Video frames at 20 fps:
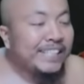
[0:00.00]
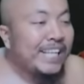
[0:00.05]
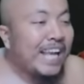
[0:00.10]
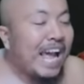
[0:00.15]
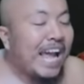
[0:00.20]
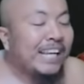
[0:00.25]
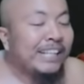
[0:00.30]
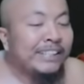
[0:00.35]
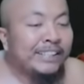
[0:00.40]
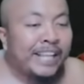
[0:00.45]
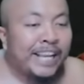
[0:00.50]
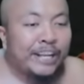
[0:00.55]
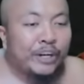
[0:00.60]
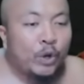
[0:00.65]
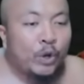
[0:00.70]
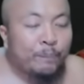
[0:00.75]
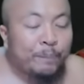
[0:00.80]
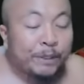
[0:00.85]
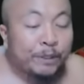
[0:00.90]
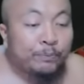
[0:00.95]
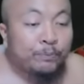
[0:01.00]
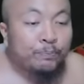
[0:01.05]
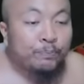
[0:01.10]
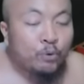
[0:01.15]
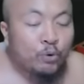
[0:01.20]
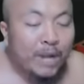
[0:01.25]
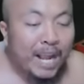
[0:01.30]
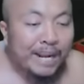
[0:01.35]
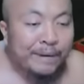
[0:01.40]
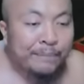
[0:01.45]
di antero
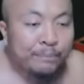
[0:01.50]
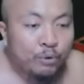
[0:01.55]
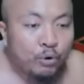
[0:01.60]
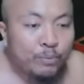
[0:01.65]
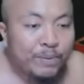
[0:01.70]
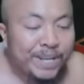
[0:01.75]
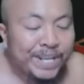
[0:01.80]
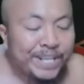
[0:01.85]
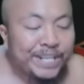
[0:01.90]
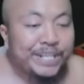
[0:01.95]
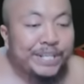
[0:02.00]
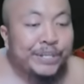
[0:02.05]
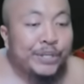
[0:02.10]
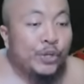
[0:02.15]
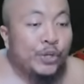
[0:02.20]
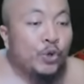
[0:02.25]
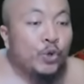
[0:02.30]
permukaan bumi ini